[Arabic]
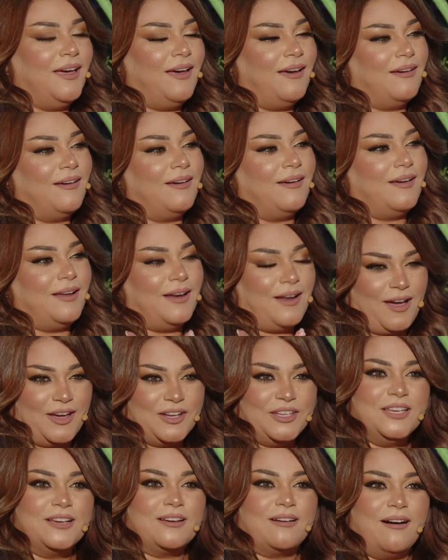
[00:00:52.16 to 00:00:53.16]
آه،
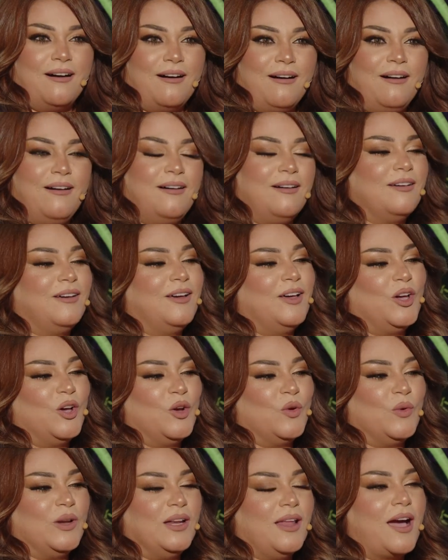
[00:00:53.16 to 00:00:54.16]
العريقه
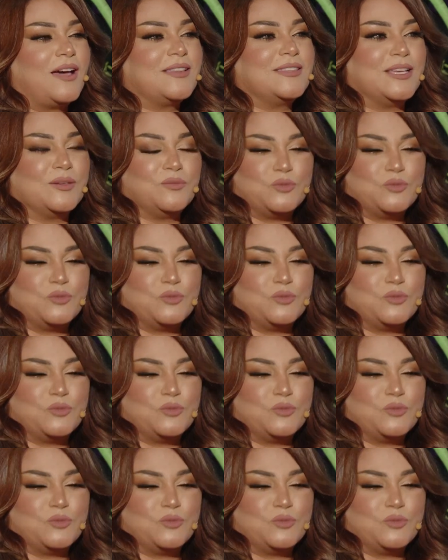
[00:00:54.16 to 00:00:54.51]
واللي اكثر